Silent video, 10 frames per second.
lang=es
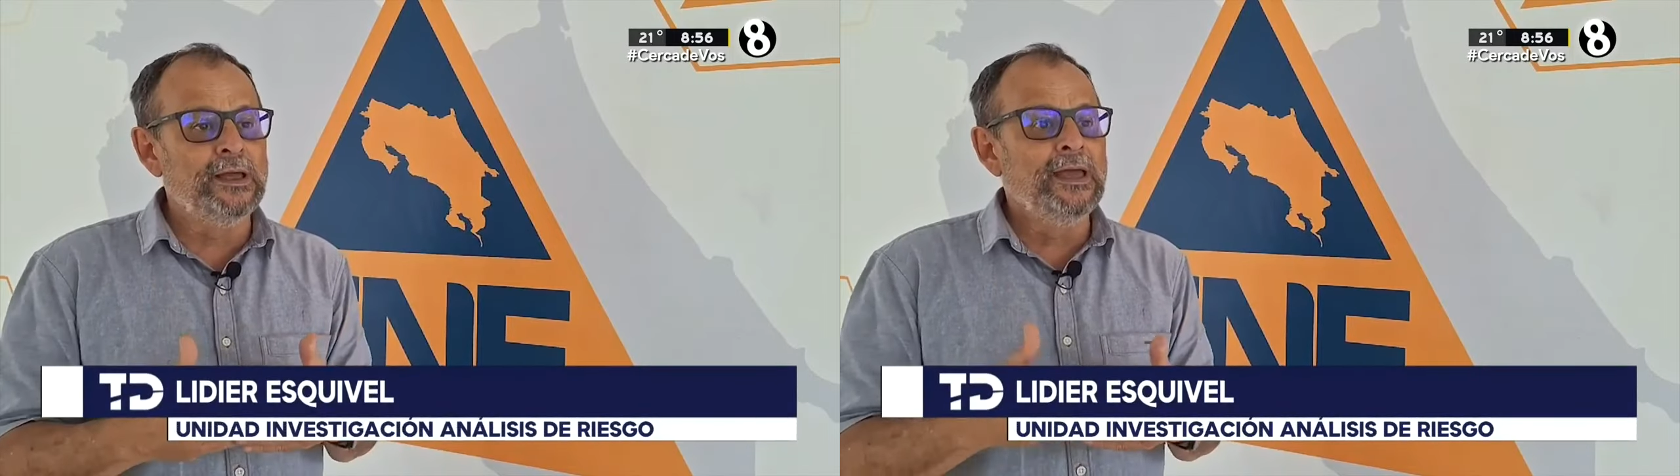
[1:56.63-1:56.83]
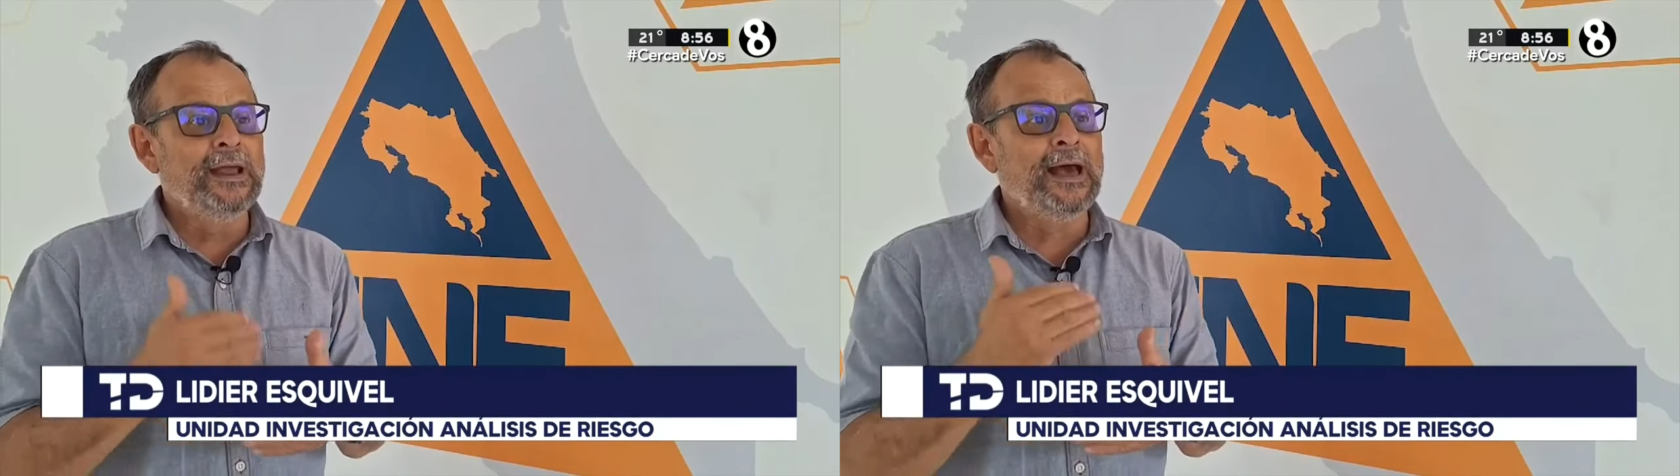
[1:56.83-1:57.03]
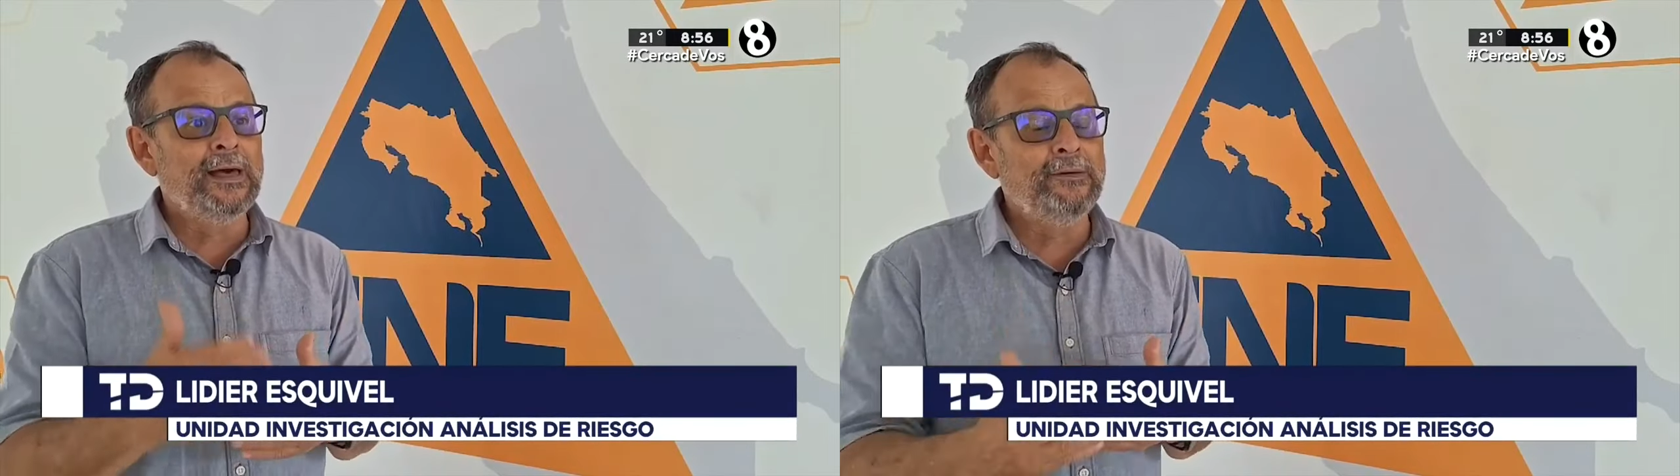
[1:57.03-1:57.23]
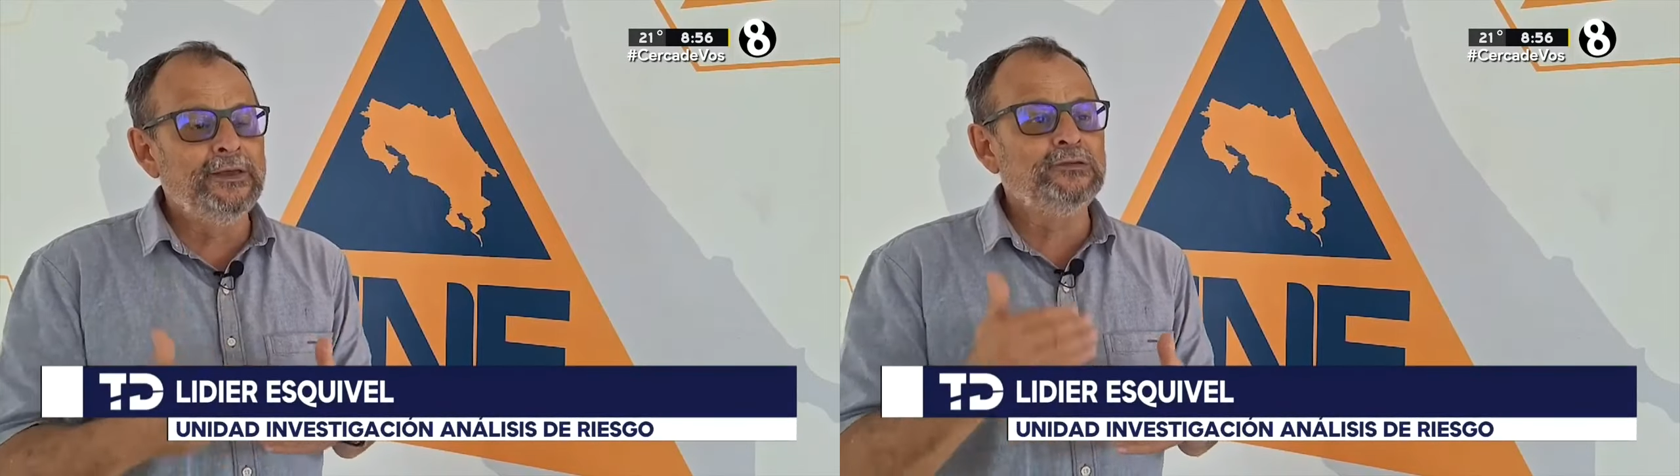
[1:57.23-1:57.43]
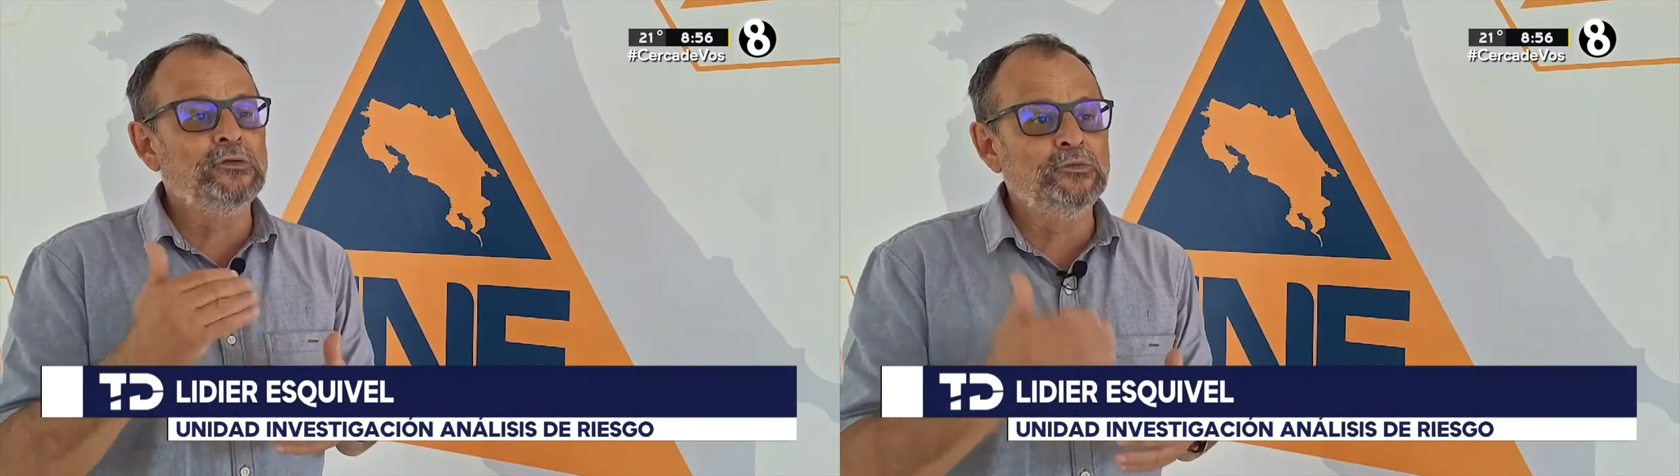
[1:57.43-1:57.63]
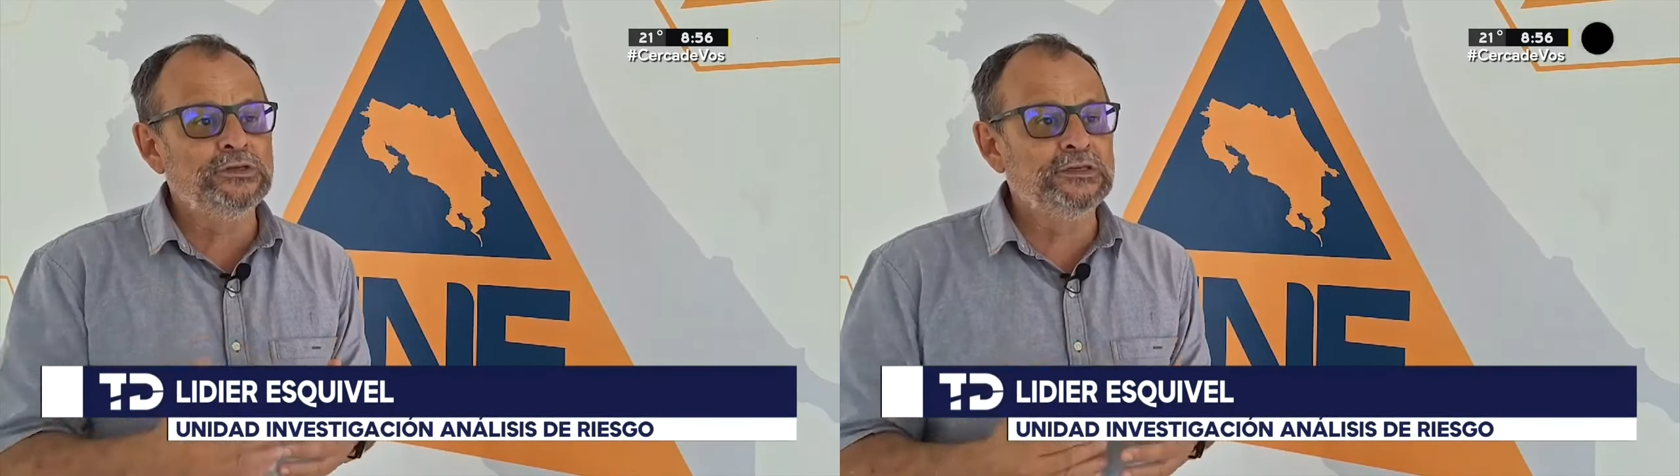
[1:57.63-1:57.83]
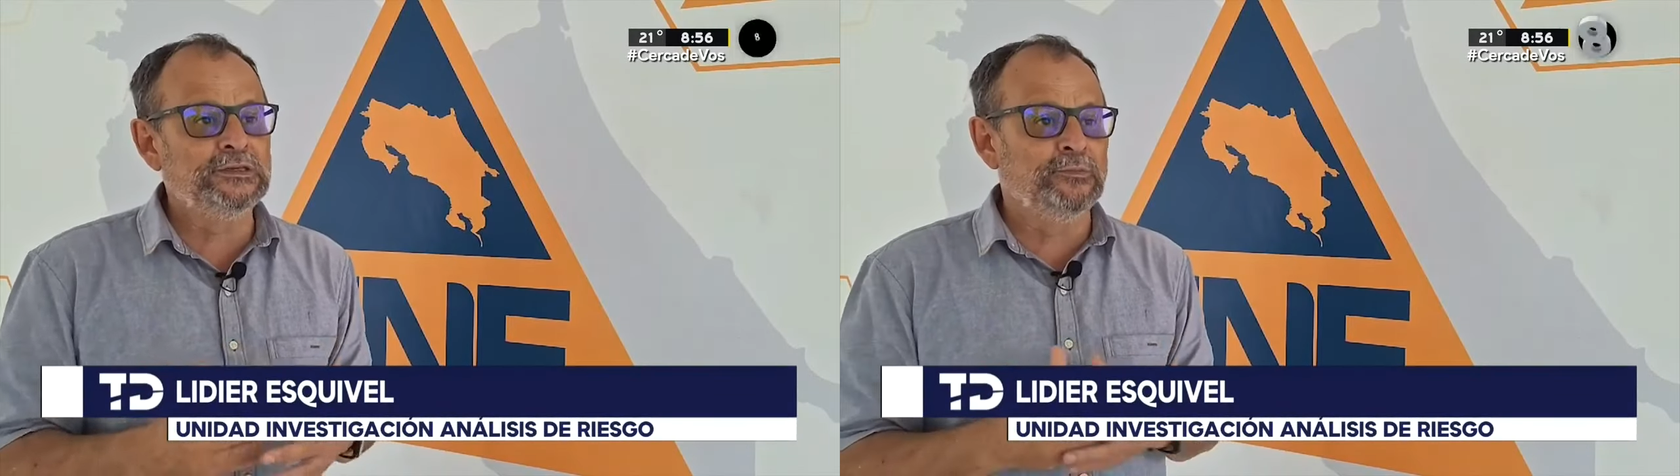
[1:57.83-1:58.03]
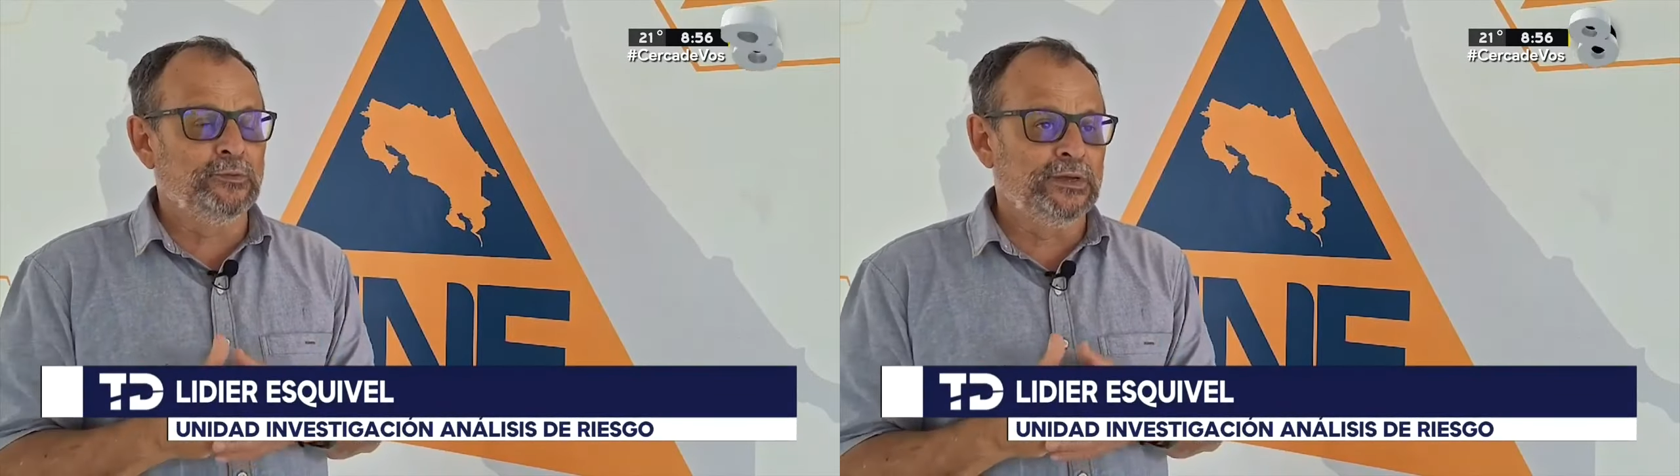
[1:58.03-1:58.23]
cada vez con
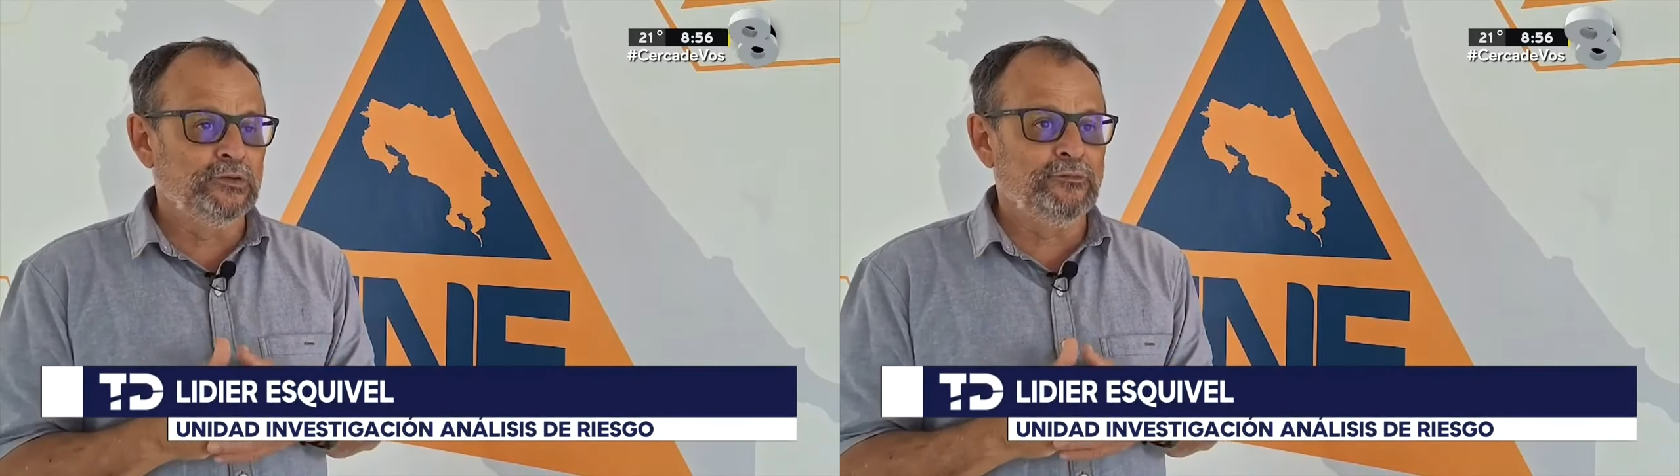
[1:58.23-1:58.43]
muchísimo mayor